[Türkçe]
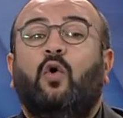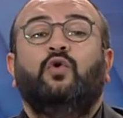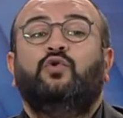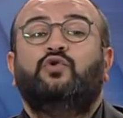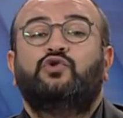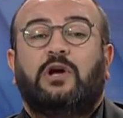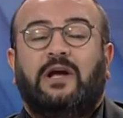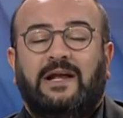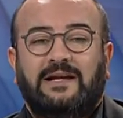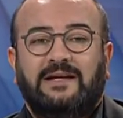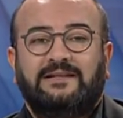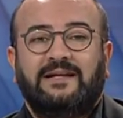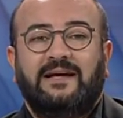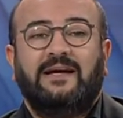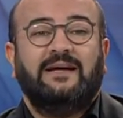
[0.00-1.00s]

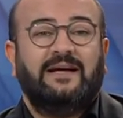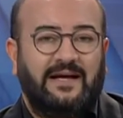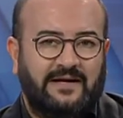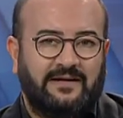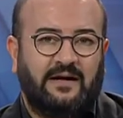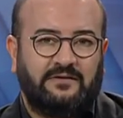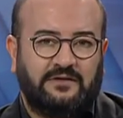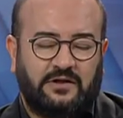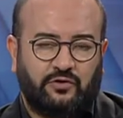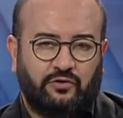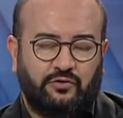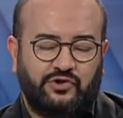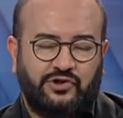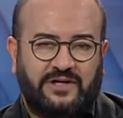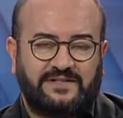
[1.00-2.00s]
13.50'de
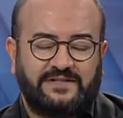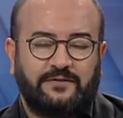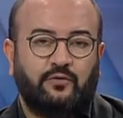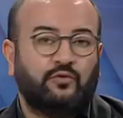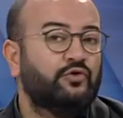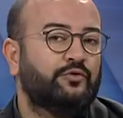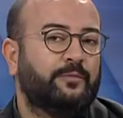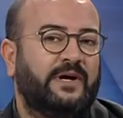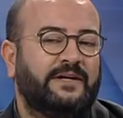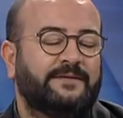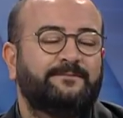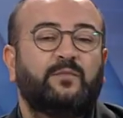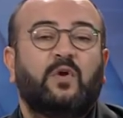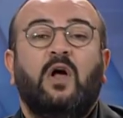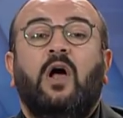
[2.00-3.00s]
ekranlarda olacağız. Unutmayın.